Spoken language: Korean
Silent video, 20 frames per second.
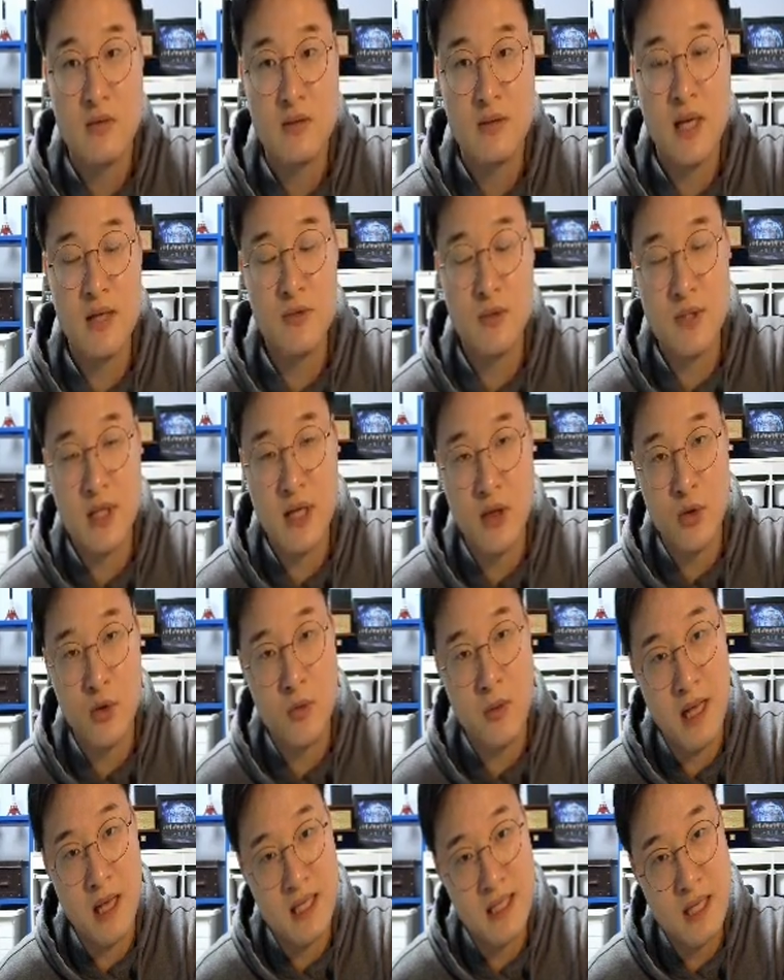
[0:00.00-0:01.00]
상속세가
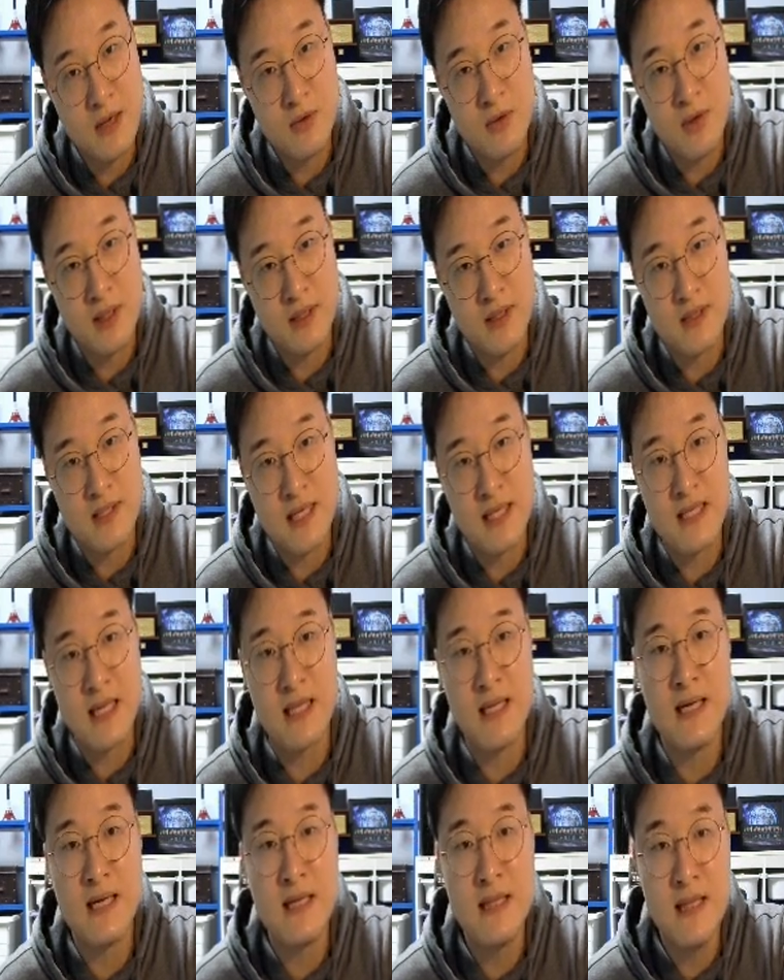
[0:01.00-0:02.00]
너무 많이 나올 것 같아서
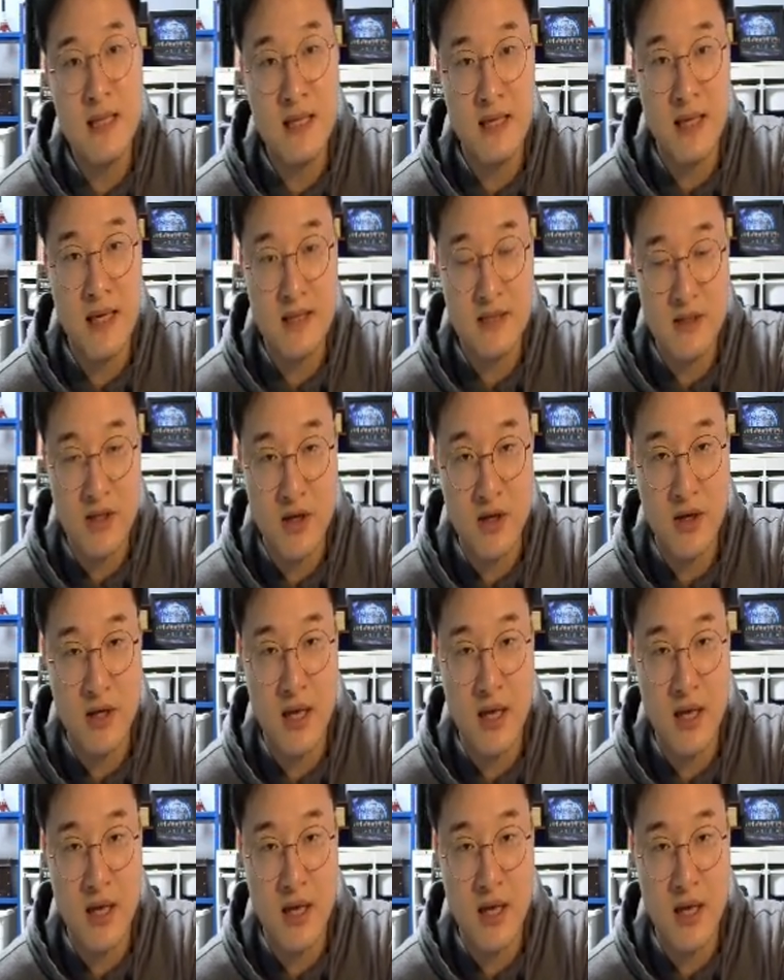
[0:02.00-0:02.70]
재산을 은닉했어요.